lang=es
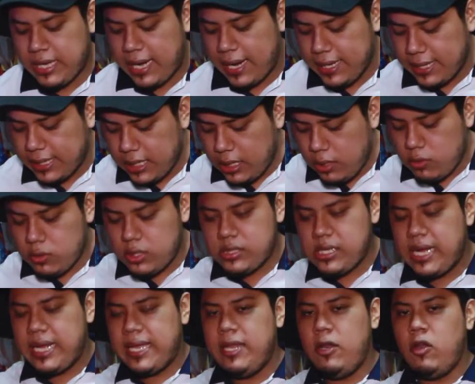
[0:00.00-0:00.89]

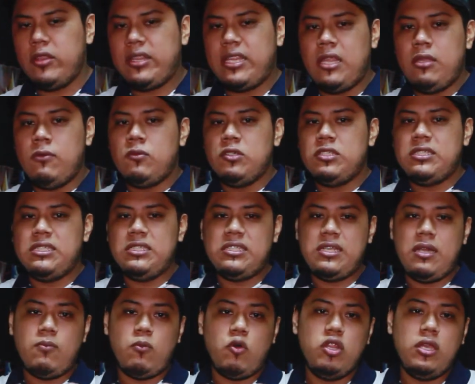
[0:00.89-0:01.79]
tranquilos. Aquí lo tenemos, es
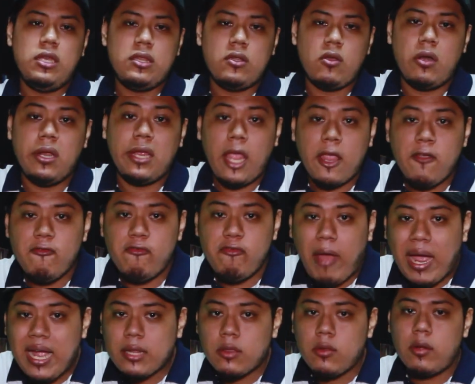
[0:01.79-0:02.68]
el monitor Game
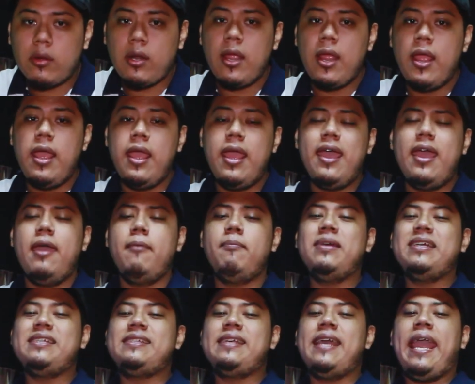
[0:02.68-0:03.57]
Factor
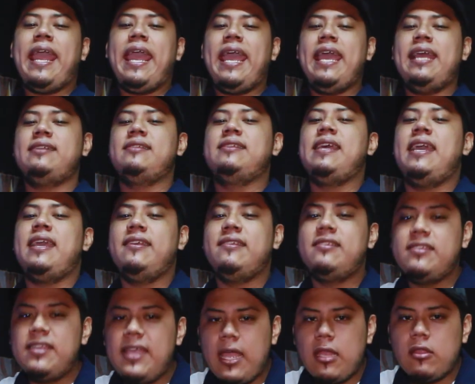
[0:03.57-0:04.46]
MCG
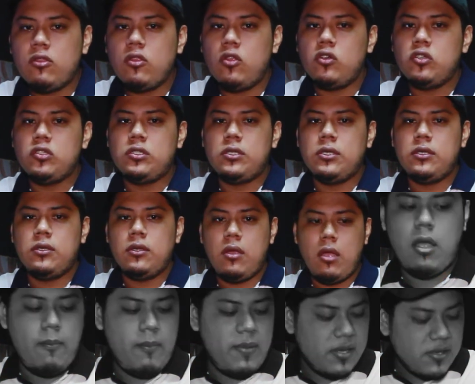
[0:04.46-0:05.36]
600.
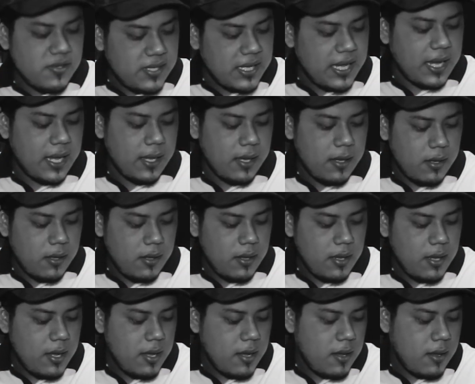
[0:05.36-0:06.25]
MC.
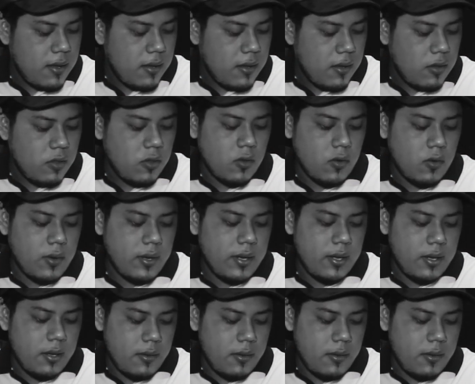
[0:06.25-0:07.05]
No,